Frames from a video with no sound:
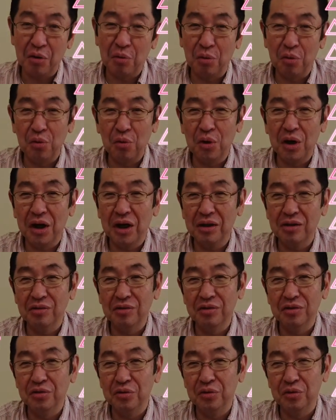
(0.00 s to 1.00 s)
あここからと
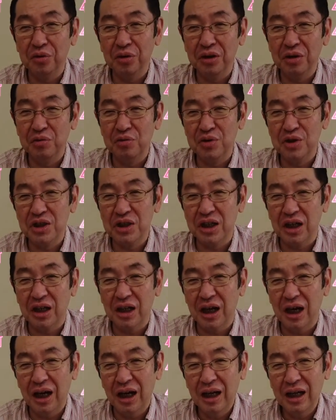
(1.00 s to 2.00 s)
いうところで内か
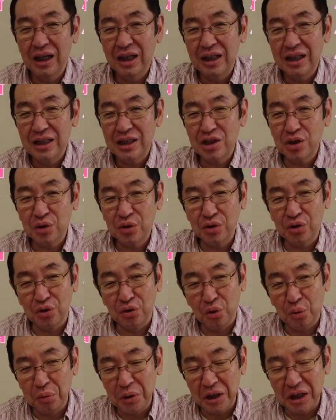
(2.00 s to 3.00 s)
らちょっと
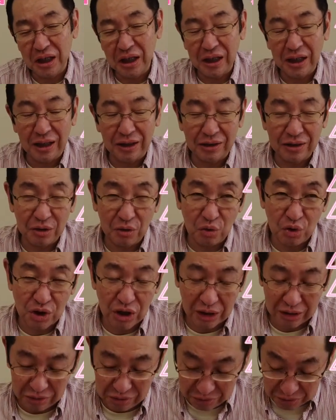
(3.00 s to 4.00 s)
伸びきれなくて5
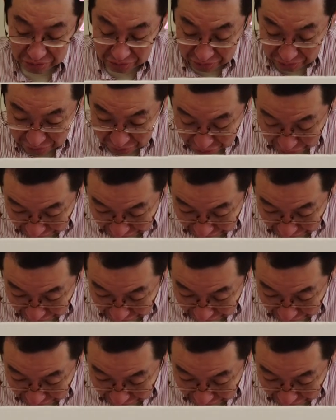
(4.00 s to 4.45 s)
着というこ